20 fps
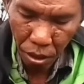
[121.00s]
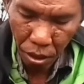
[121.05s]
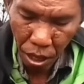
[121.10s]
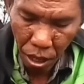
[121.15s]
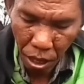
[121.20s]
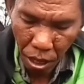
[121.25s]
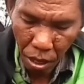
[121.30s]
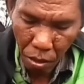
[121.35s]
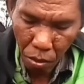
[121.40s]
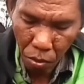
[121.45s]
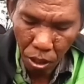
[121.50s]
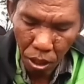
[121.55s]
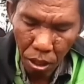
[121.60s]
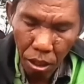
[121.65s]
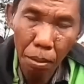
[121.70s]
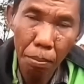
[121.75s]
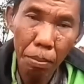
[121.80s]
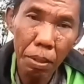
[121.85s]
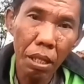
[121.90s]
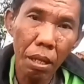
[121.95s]
Nah, kalau
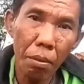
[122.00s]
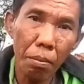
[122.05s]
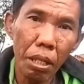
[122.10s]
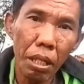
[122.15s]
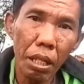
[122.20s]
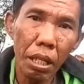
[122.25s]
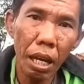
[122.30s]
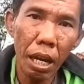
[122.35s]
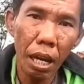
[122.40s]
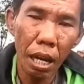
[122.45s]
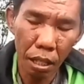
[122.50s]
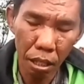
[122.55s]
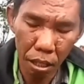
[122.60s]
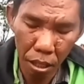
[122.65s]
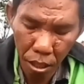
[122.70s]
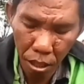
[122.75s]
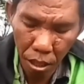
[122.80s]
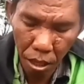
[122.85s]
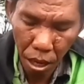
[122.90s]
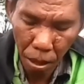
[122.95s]
kita bisa melihat
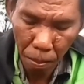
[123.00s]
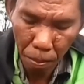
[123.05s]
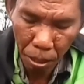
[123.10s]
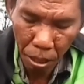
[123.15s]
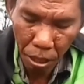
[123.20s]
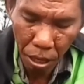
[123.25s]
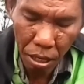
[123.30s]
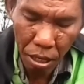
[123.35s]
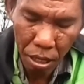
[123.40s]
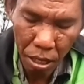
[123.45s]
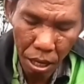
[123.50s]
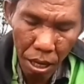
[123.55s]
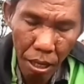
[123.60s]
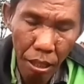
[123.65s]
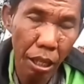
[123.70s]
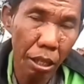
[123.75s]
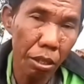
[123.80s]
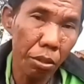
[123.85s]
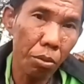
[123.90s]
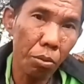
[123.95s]
di aplikasi
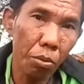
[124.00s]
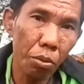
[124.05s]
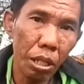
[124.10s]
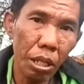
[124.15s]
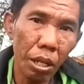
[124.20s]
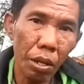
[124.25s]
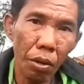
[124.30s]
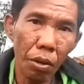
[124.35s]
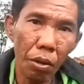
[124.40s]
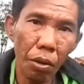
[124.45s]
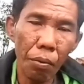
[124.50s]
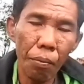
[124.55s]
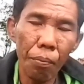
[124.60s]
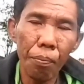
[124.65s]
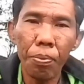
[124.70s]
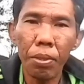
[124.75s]
ET Studio